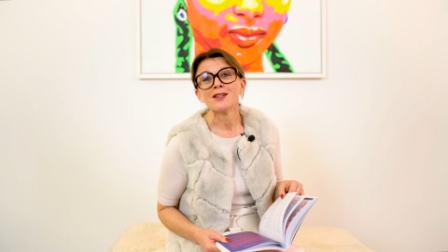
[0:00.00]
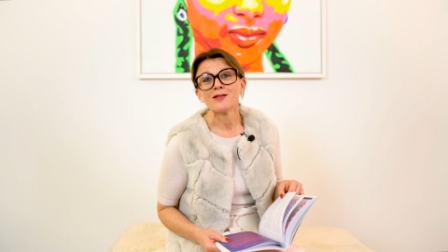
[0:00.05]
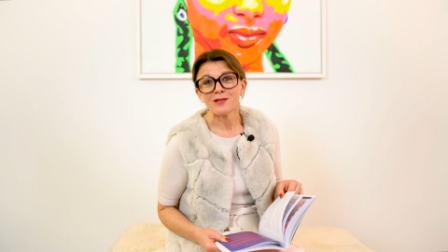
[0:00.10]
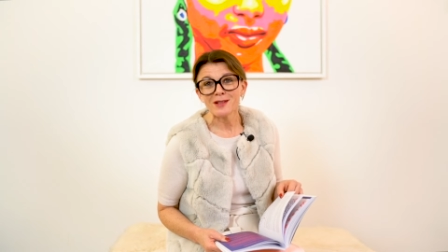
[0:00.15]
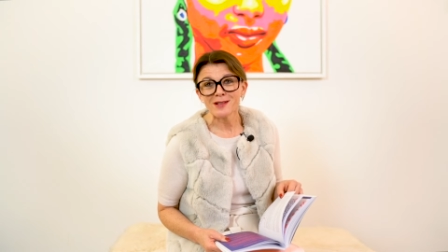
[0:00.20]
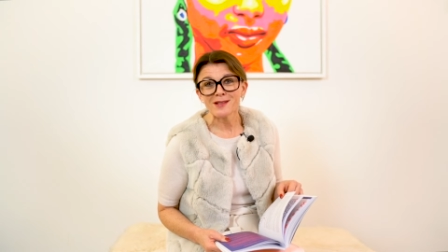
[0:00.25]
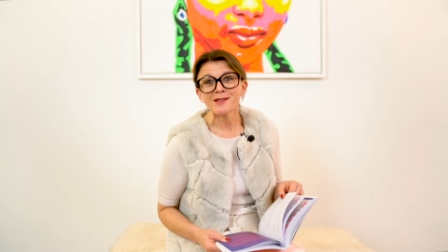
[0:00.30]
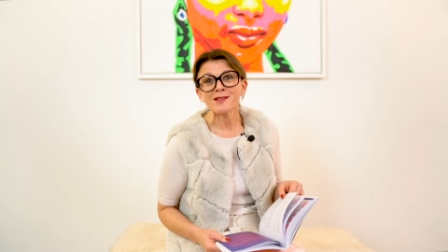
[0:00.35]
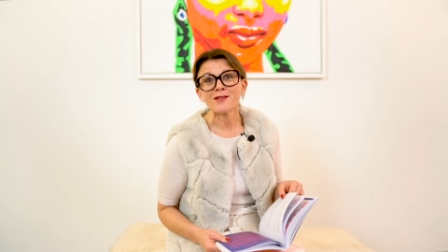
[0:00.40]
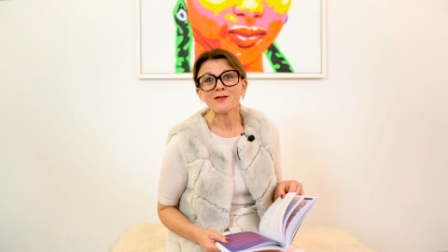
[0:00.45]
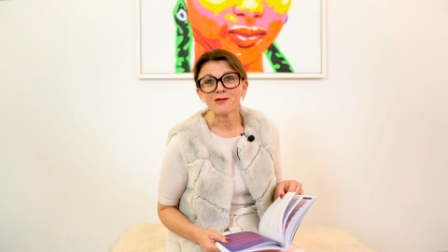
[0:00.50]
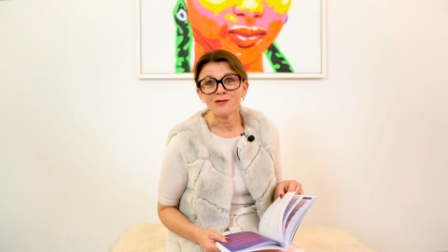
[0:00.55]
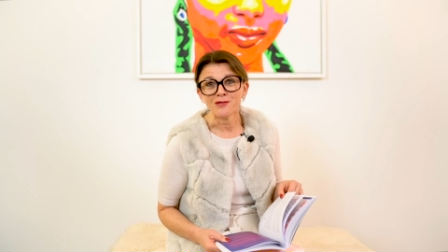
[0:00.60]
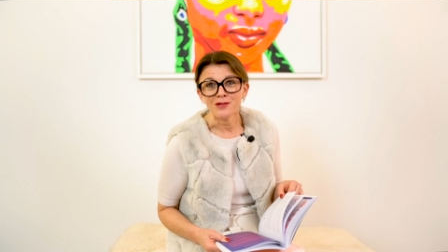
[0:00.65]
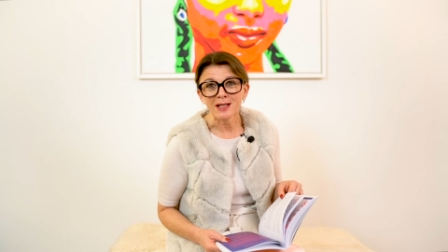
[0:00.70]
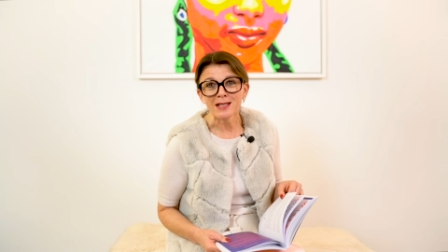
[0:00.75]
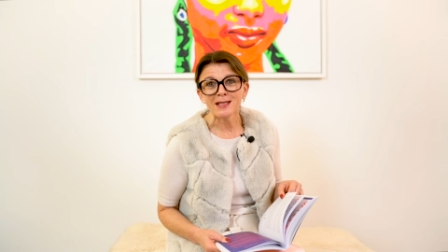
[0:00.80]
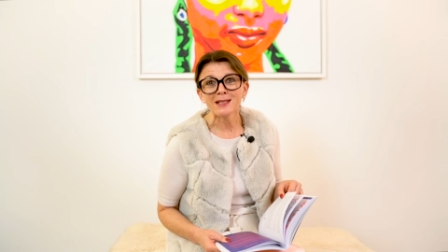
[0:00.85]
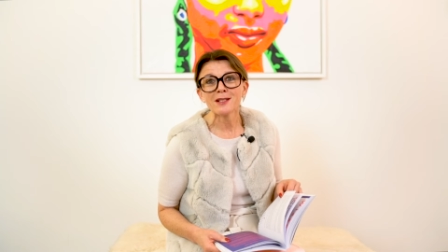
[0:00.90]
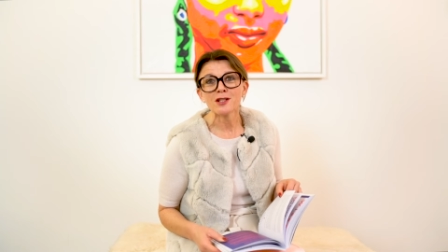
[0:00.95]
wenn es denn
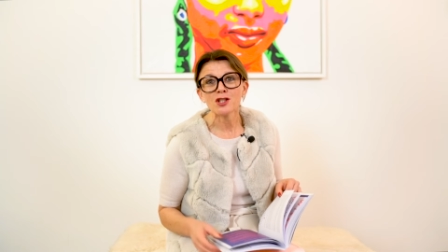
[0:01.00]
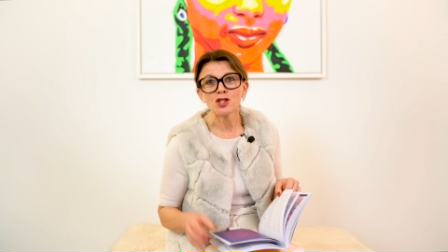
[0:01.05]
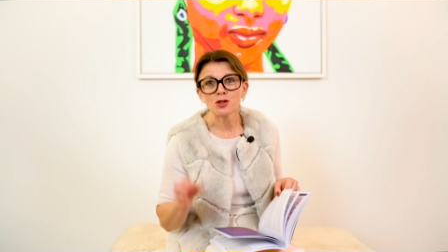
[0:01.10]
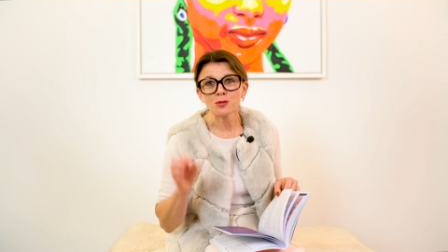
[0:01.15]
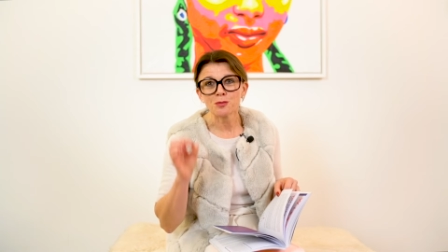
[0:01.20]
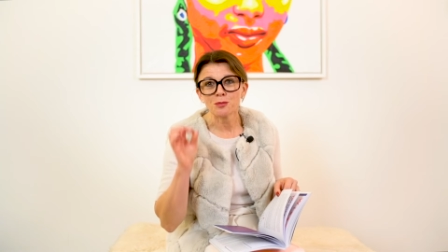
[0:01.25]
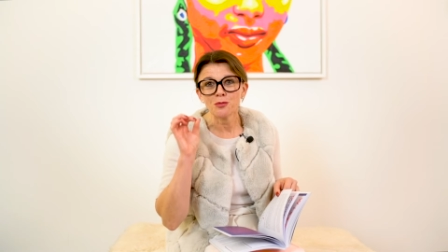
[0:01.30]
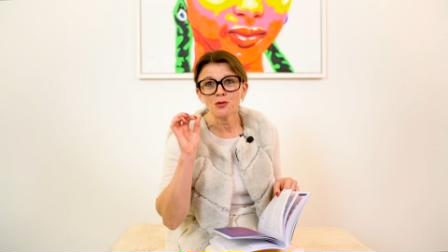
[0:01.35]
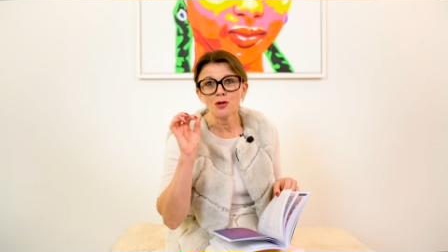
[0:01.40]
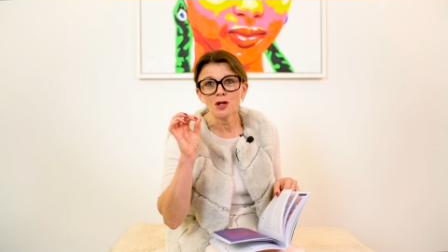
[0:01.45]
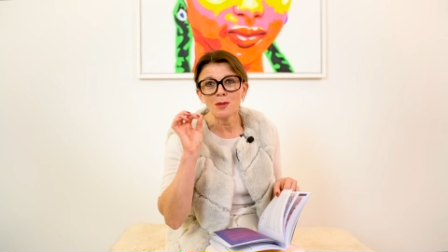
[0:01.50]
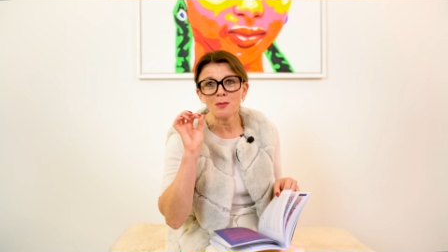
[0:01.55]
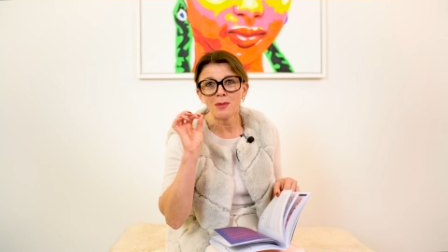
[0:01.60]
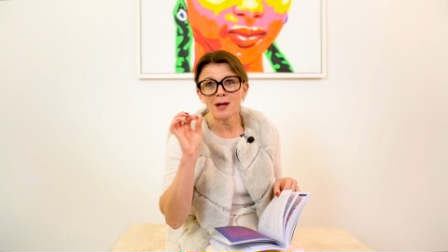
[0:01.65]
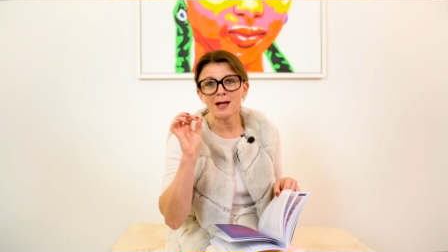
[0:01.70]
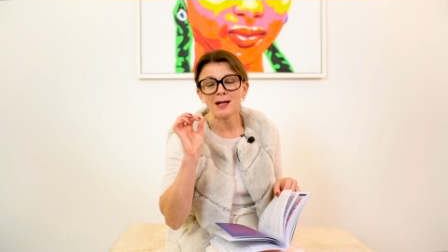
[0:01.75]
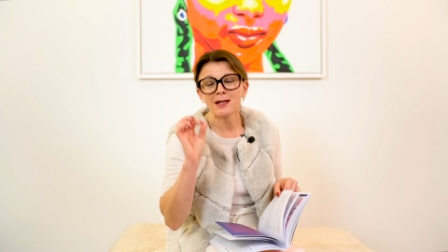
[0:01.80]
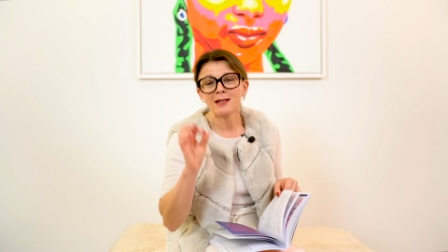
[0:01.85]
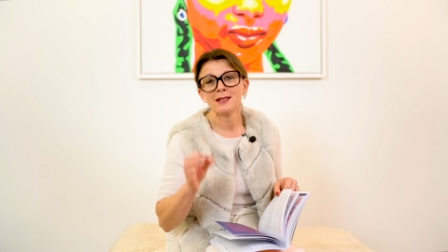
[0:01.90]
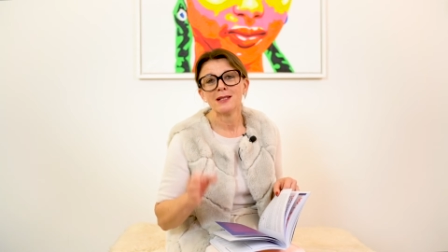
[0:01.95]
wirklich
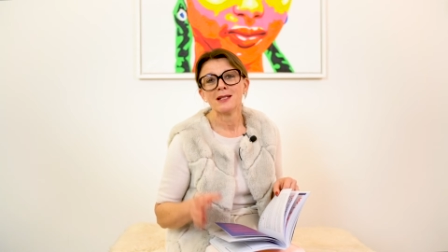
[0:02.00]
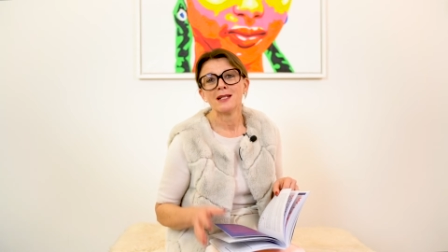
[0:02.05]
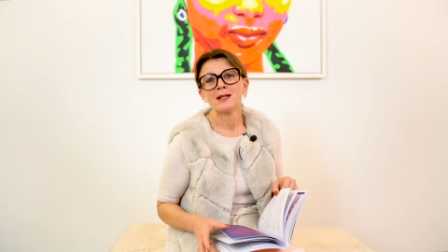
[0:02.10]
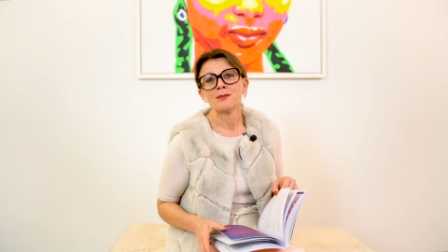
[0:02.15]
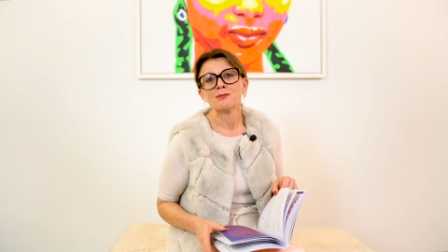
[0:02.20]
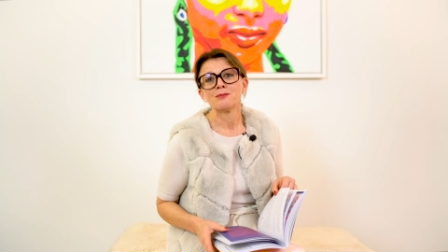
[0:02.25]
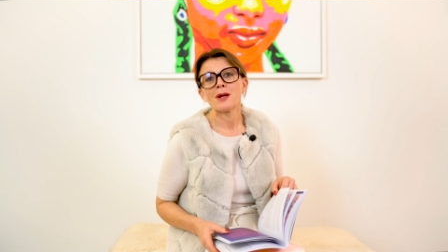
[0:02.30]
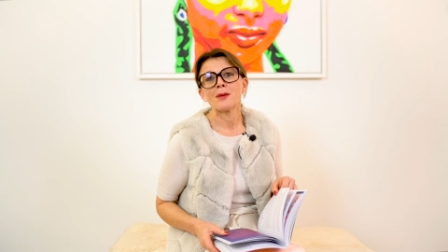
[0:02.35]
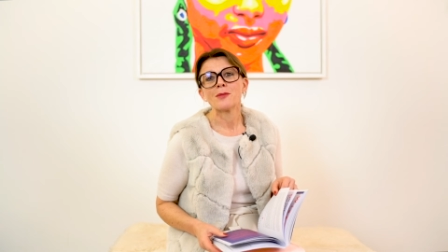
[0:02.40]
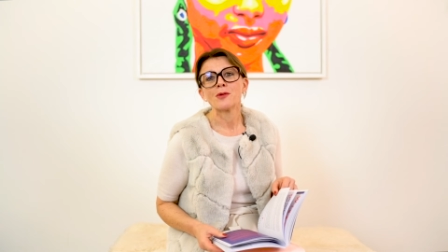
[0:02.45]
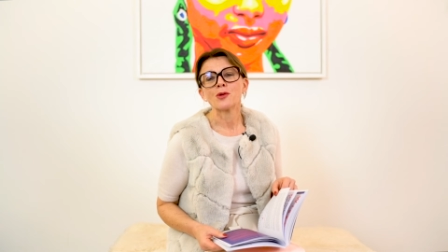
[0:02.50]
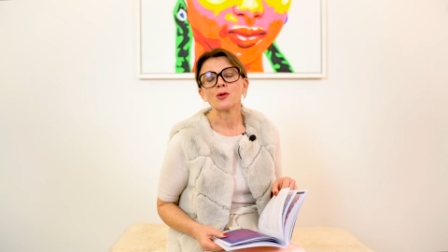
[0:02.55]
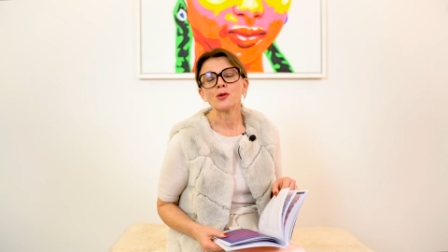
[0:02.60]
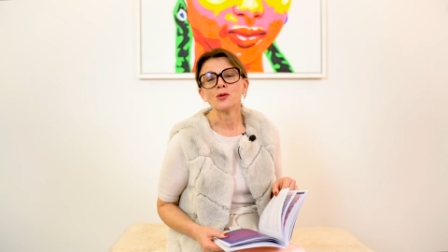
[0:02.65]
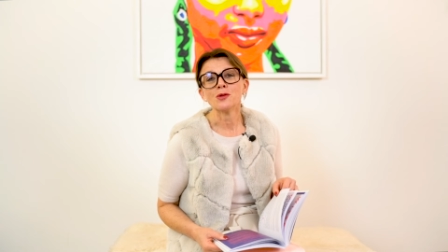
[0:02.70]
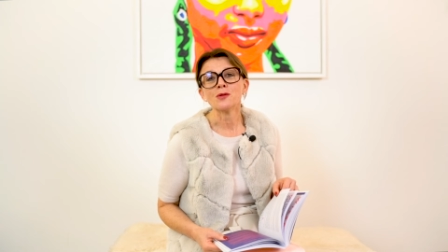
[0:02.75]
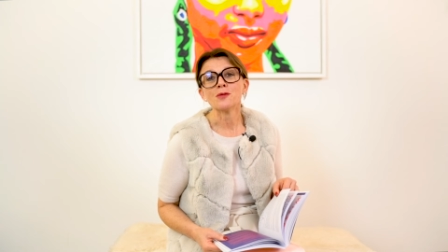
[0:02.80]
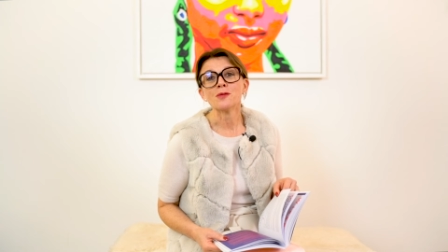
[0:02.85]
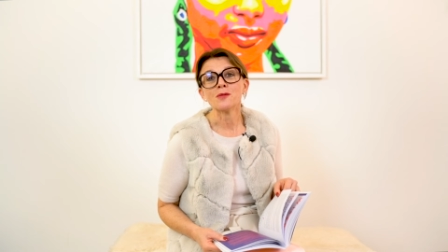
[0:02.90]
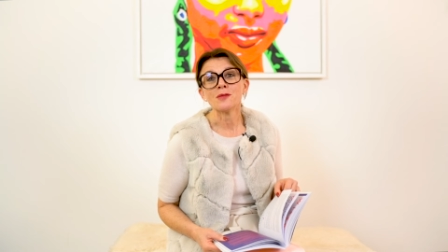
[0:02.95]
spürbar beim
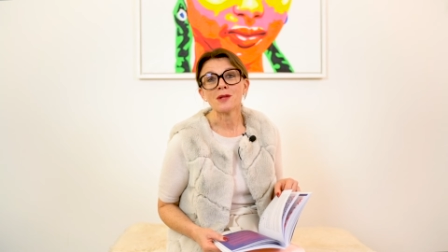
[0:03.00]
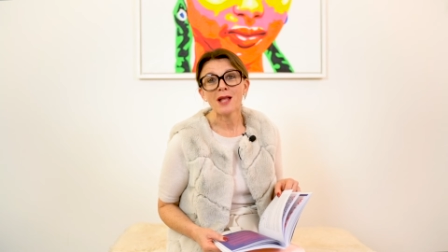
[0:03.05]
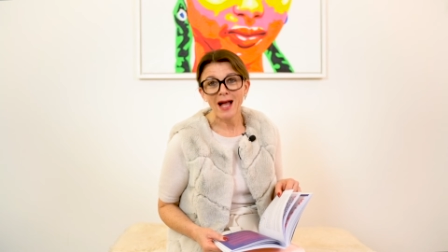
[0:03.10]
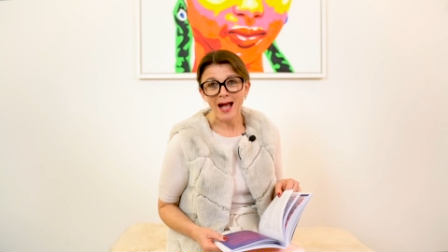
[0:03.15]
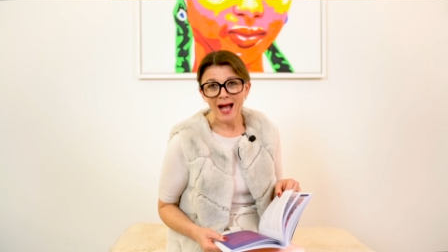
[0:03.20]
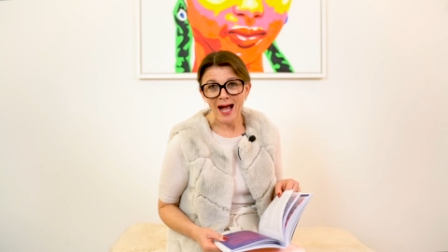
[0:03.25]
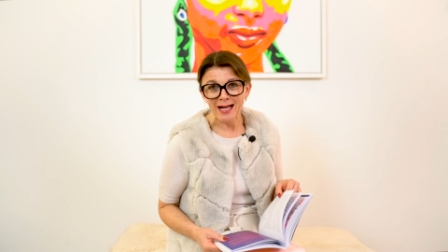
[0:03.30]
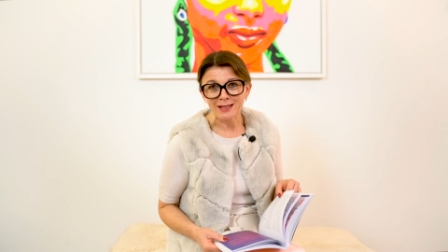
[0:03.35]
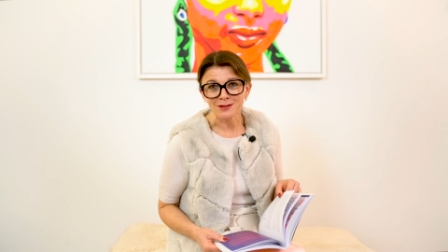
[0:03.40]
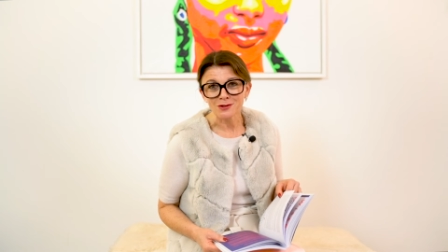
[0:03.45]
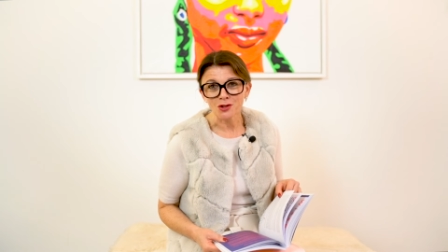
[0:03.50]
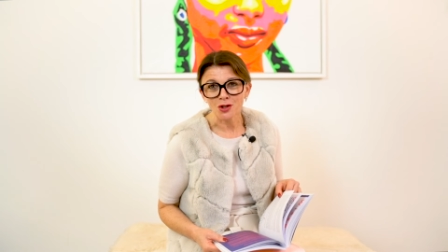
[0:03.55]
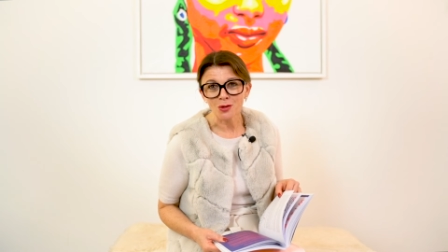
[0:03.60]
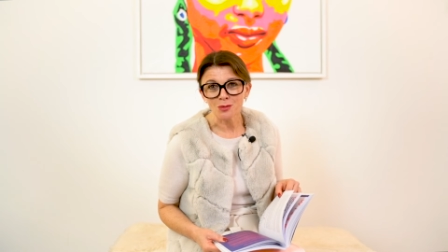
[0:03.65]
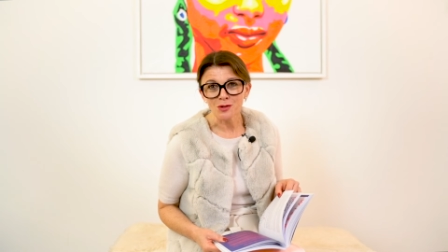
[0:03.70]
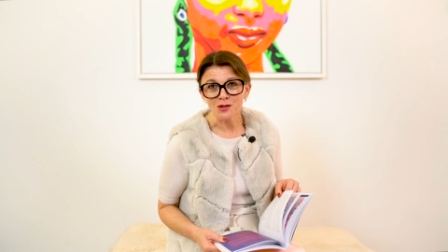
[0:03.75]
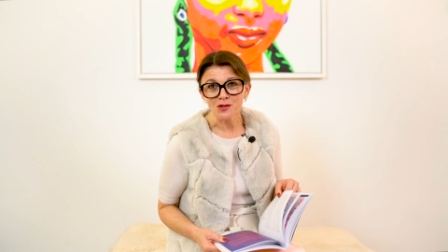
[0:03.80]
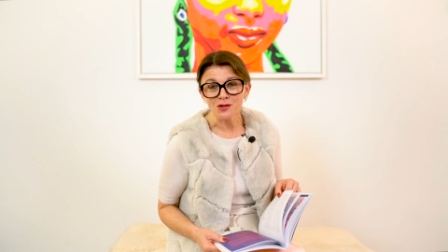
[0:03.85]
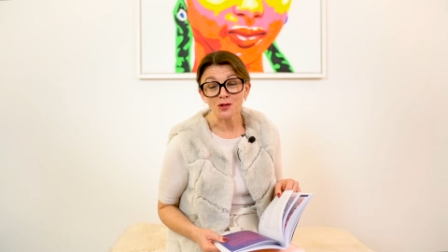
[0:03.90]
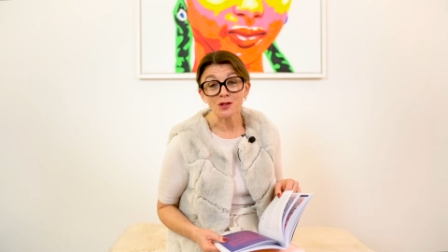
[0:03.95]
Kunden
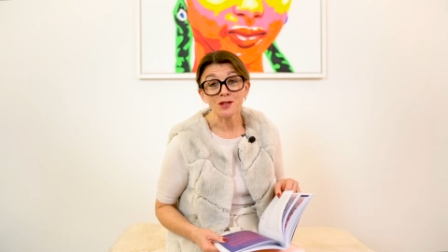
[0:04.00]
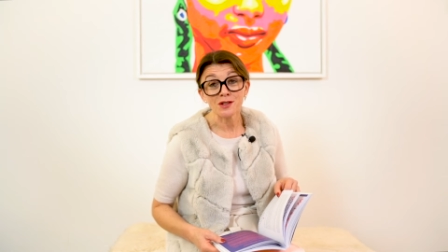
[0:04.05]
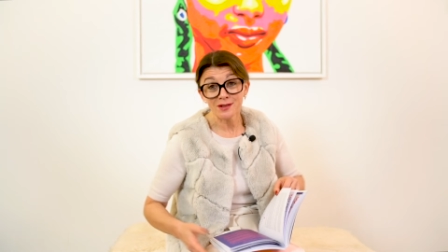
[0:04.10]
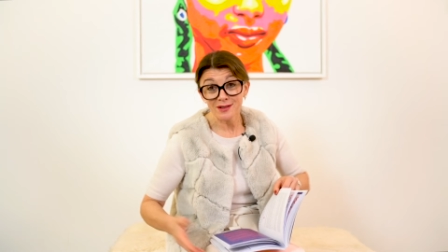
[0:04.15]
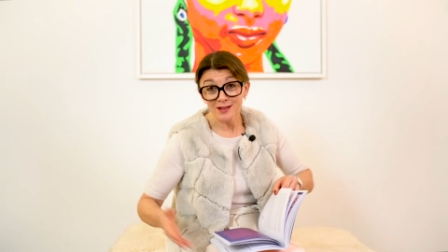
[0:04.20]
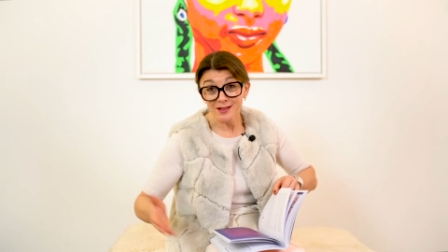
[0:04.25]
ankommen soll,